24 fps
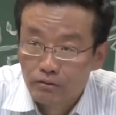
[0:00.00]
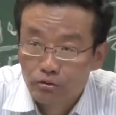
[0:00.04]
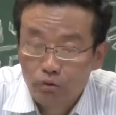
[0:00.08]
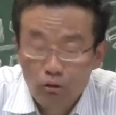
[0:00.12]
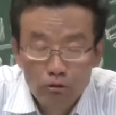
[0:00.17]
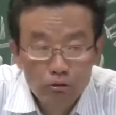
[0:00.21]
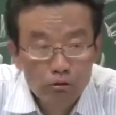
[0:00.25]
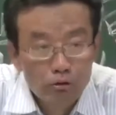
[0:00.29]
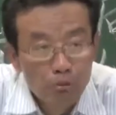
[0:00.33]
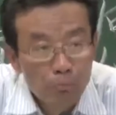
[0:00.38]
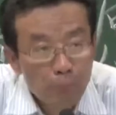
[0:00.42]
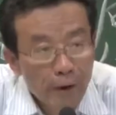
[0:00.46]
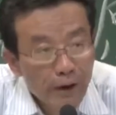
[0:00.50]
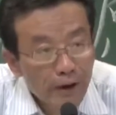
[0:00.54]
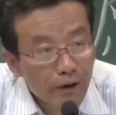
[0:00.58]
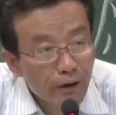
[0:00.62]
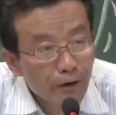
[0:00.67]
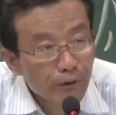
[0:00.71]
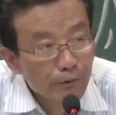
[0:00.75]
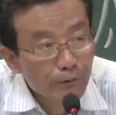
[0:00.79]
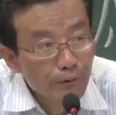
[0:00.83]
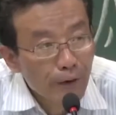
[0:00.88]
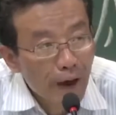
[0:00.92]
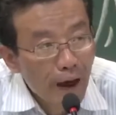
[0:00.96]
动物没
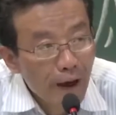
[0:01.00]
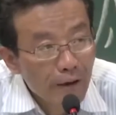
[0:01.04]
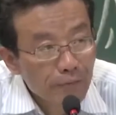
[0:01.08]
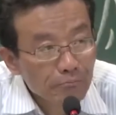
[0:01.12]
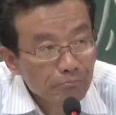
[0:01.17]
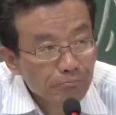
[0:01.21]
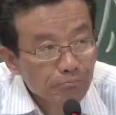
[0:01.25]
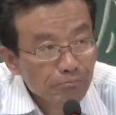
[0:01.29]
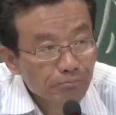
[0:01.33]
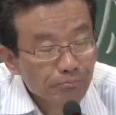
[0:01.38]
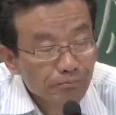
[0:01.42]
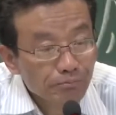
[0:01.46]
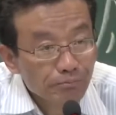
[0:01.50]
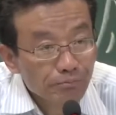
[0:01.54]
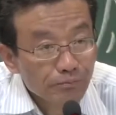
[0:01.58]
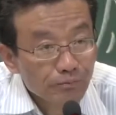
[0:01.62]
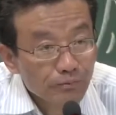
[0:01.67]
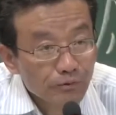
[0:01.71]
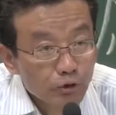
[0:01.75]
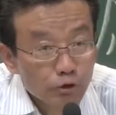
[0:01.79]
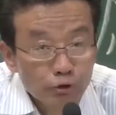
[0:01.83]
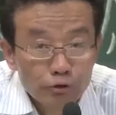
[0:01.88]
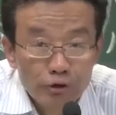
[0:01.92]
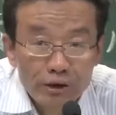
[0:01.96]
有语言，
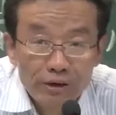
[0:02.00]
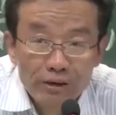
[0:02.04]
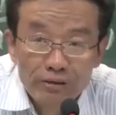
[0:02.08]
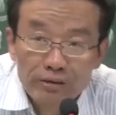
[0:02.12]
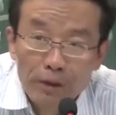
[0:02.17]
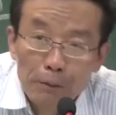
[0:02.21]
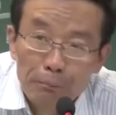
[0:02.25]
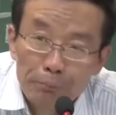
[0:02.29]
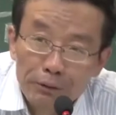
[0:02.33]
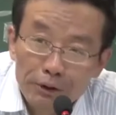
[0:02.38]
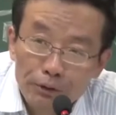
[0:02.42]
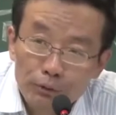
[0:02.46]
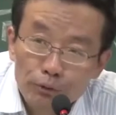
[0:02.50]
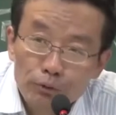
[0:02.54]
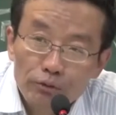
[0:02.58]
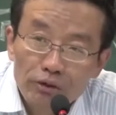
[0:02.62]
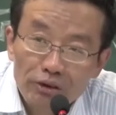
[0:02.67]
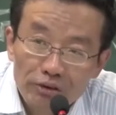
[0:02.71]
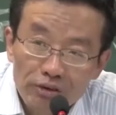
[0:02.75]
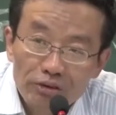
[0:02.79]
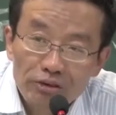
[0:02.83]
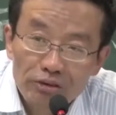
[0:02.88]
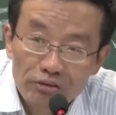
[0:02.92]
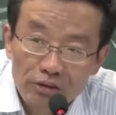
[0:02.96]
除非你在比喻
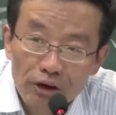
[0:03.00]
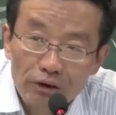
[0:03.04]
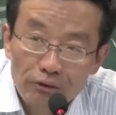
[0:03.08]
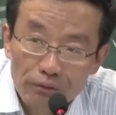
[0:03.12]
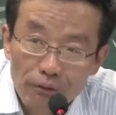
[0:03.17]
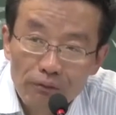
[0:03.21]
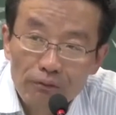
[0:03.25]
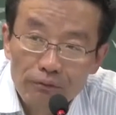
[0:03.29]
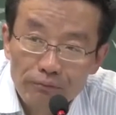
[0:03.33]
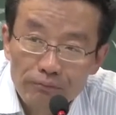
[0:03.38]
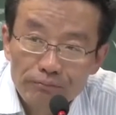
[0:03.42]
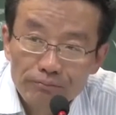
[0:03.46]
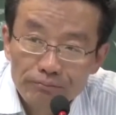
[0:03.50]
的意义上用。